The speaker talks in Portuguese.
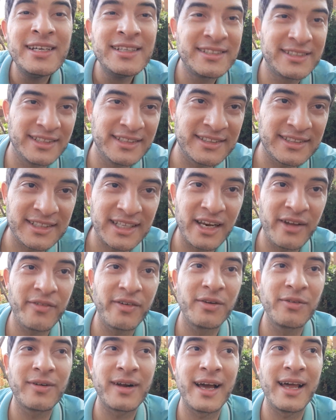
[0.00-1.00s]
se
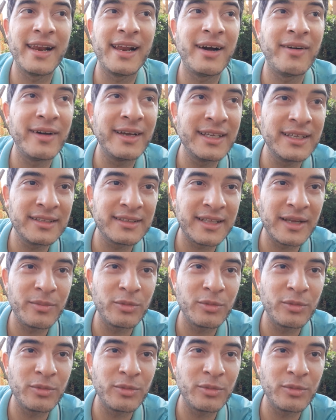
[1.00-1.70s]
inscreva no canal aí que tem